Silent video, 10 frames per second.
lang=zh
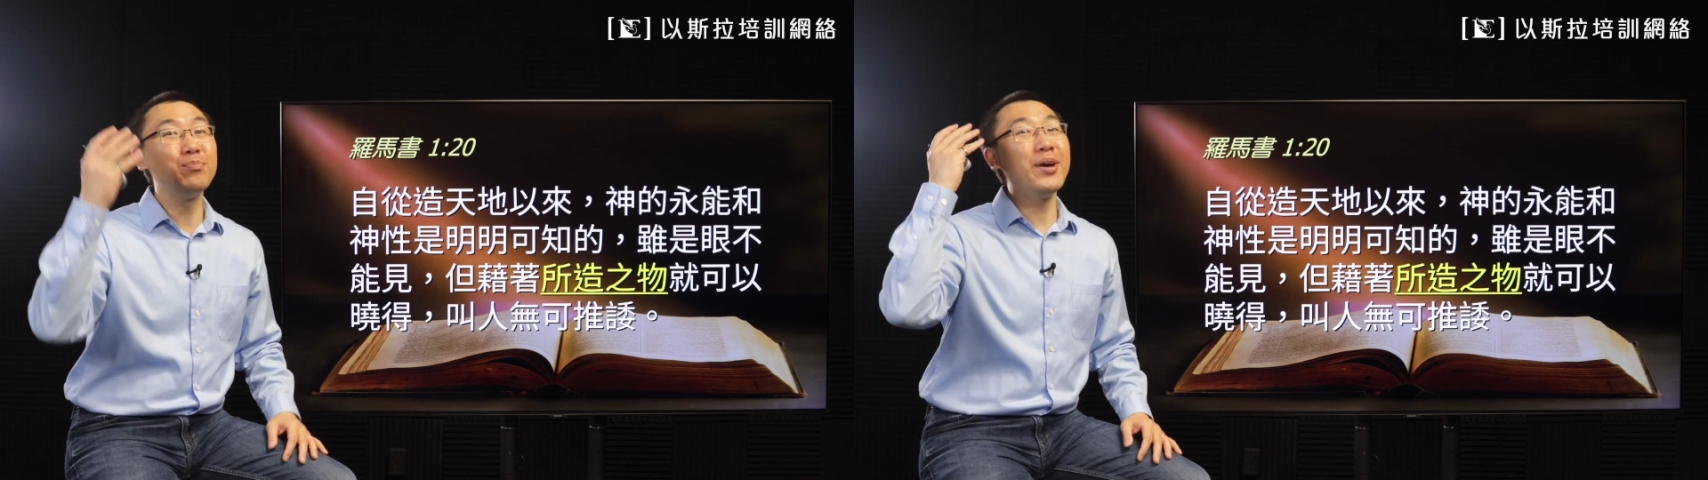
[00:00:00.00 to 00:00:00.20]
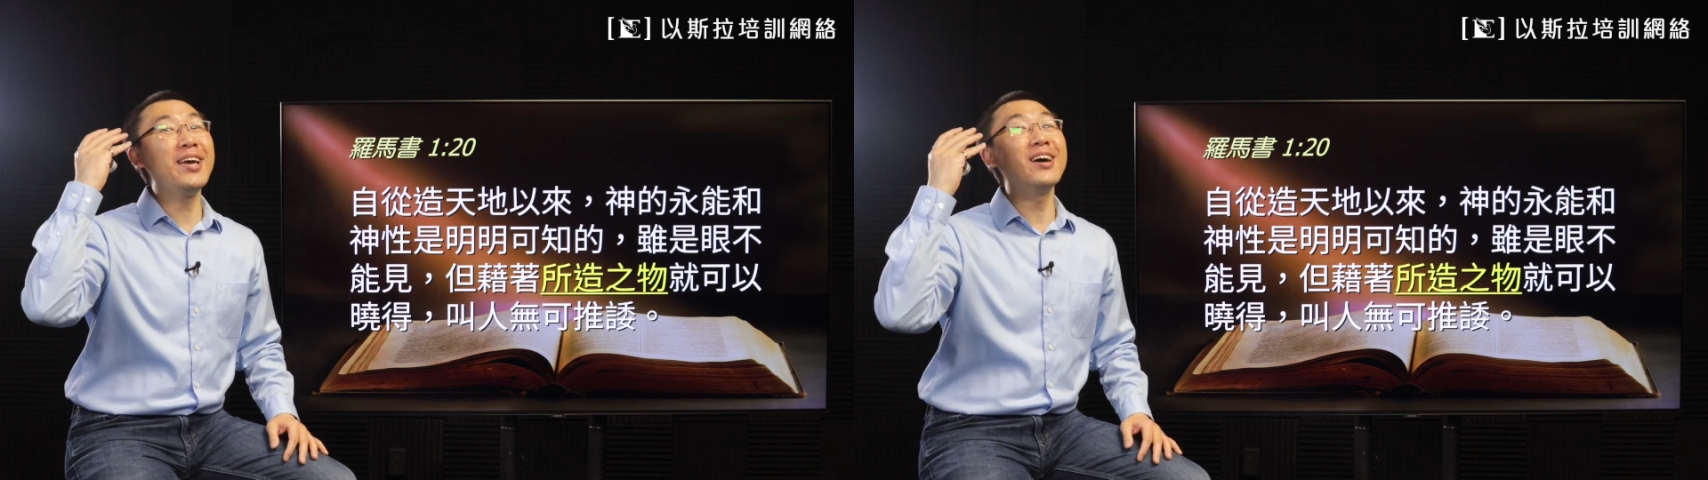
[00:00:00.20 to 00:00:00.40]

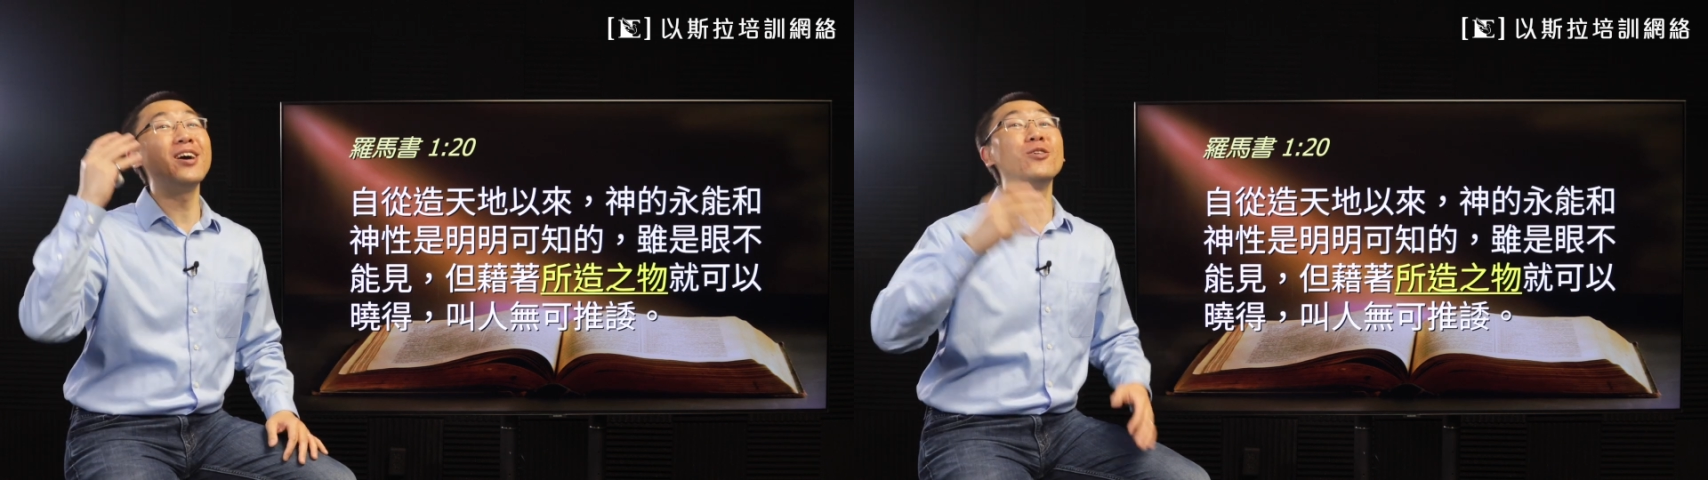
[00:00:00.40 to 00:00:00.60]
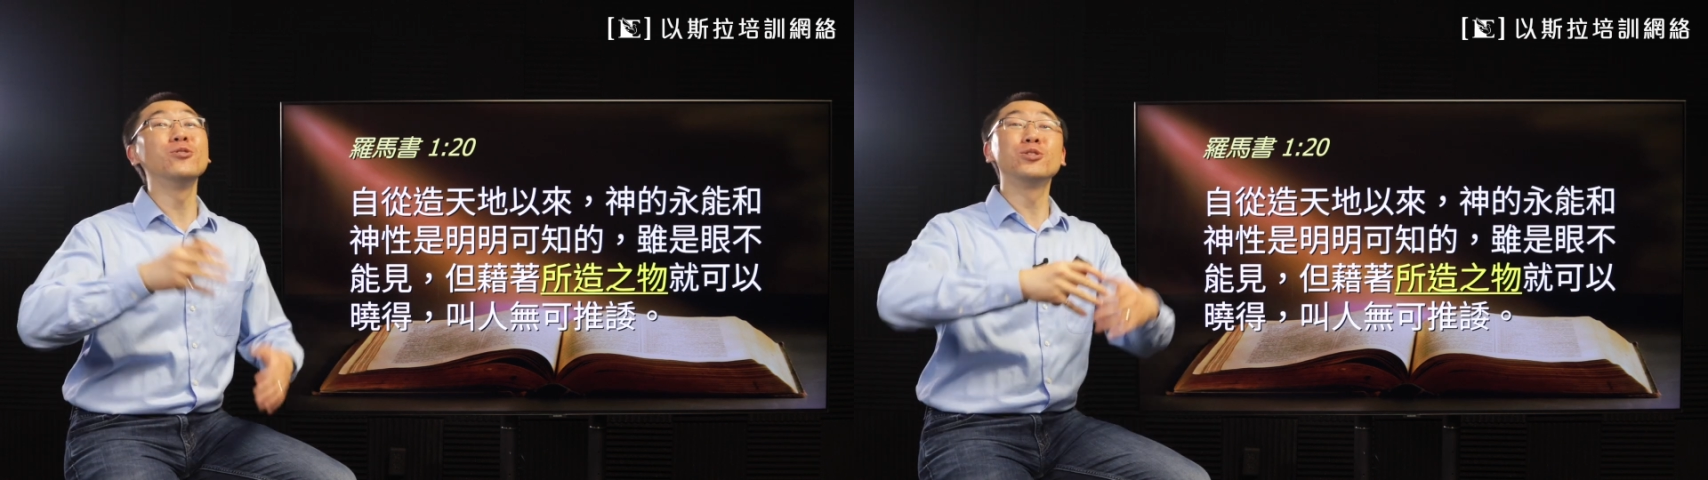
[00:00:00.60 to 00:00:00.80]
背
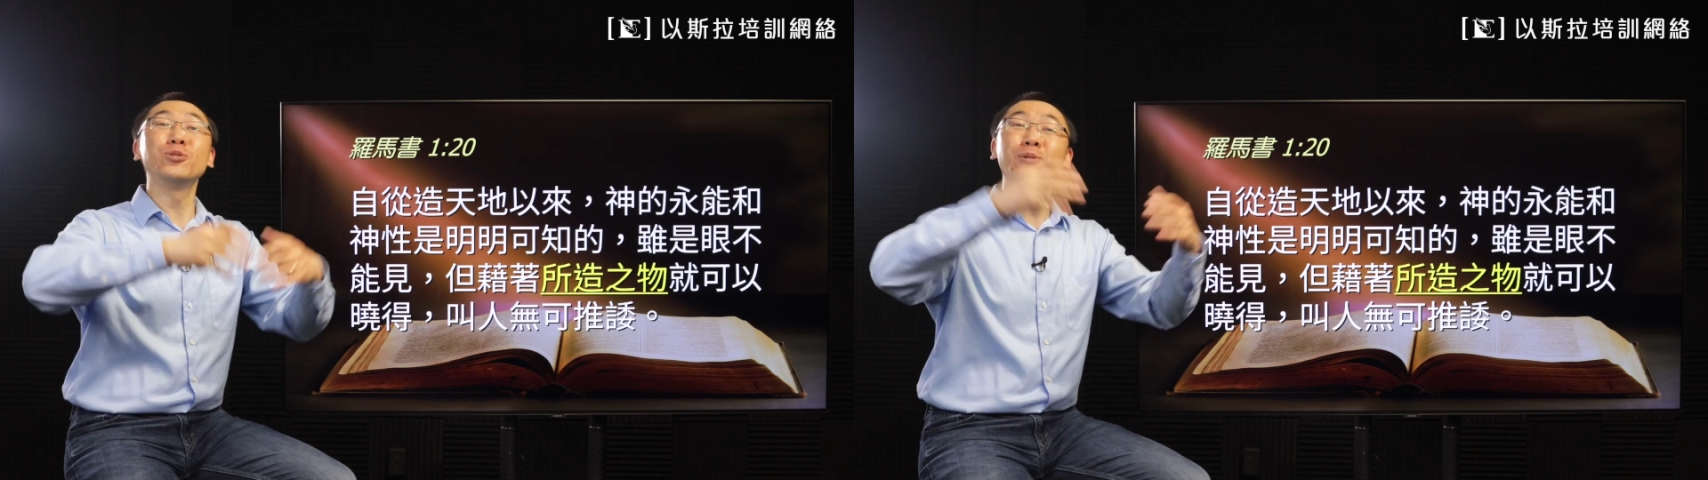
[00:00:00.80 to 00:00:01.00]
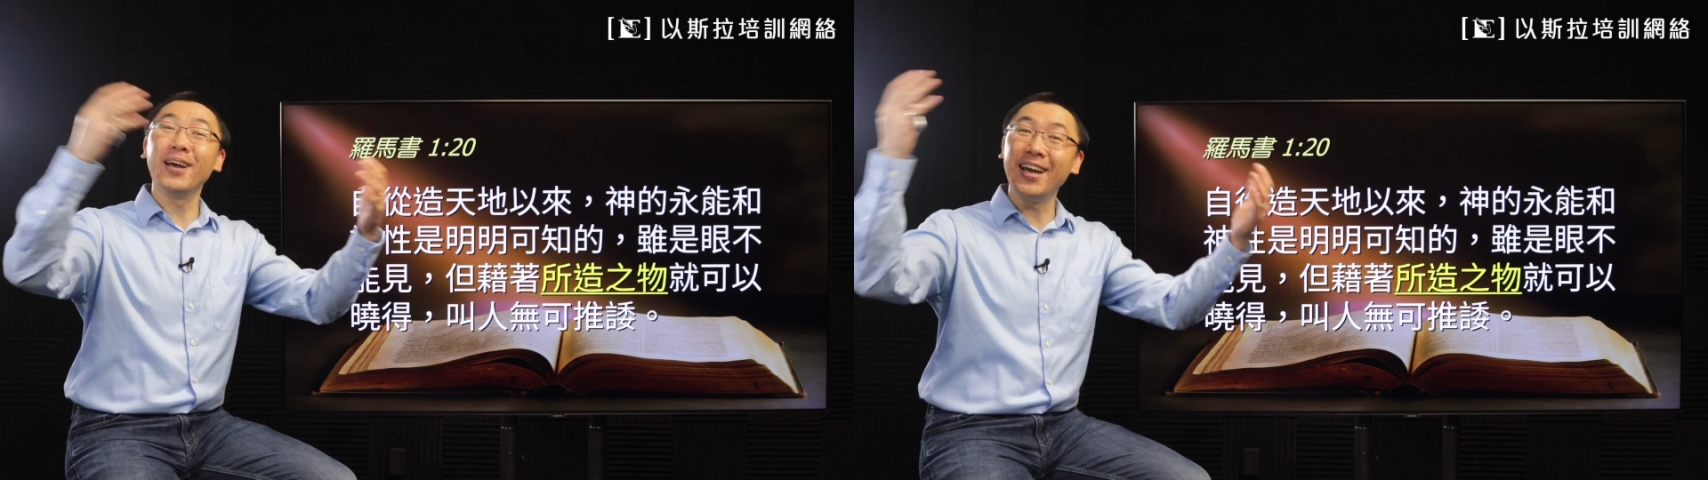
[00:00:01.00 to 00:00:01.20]
后
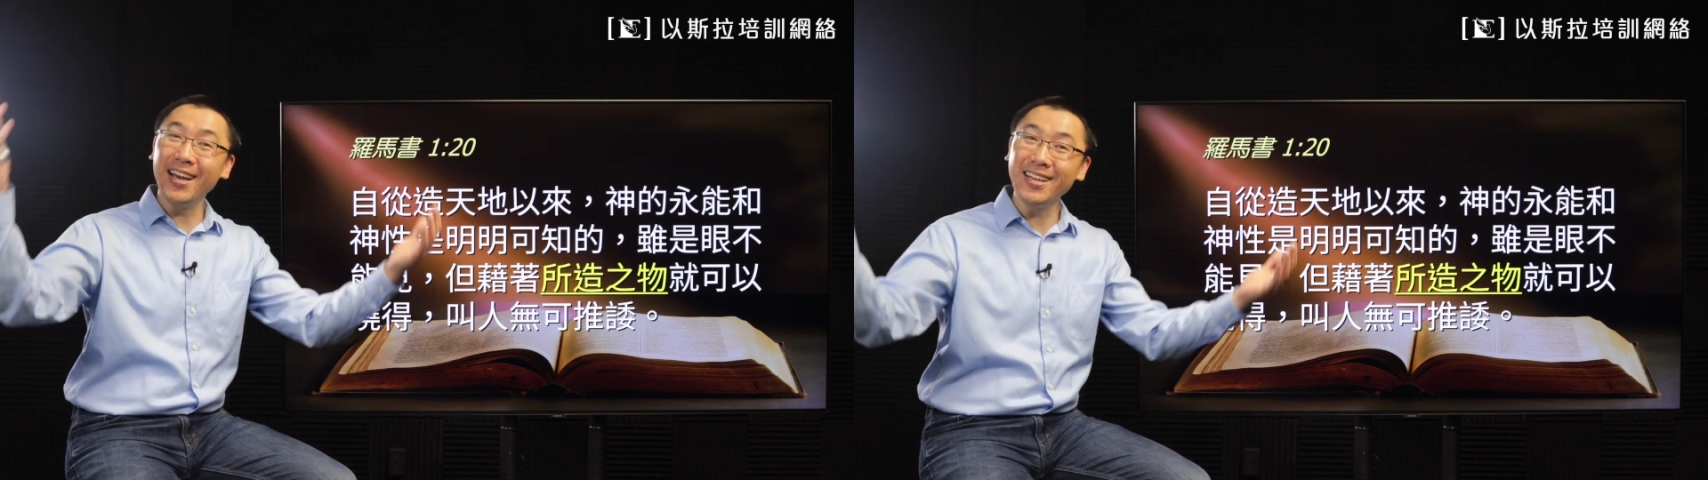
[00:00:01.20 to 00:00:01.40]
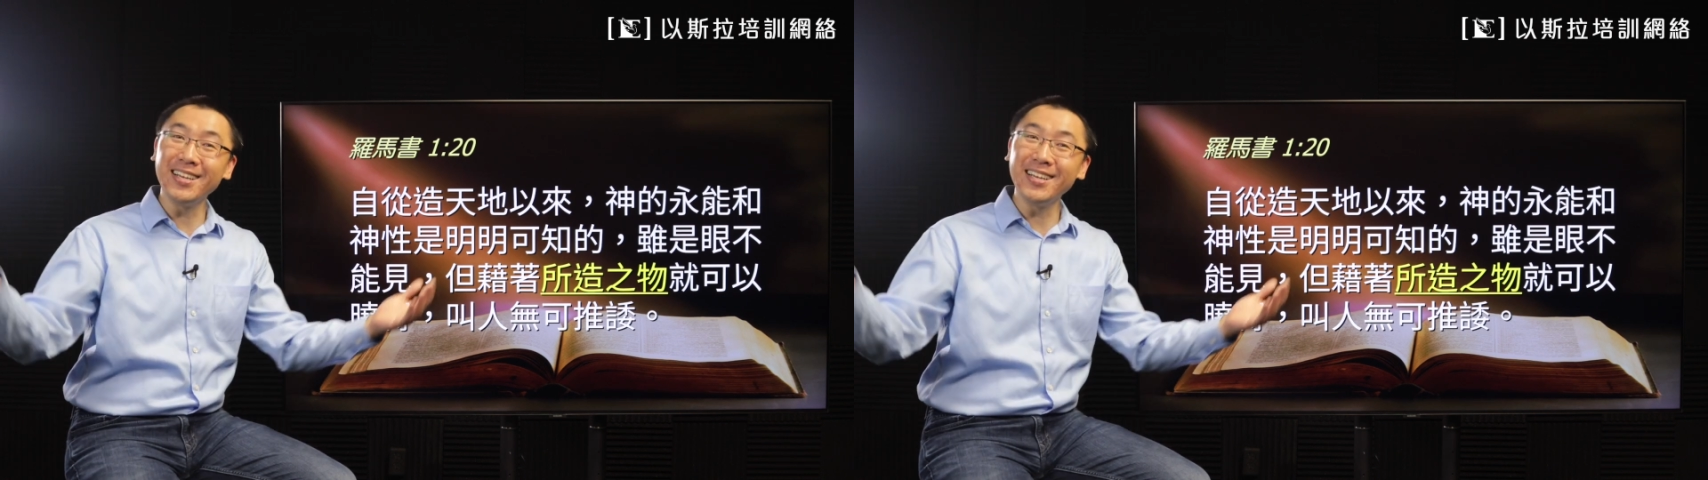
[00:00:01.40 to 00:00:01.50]
全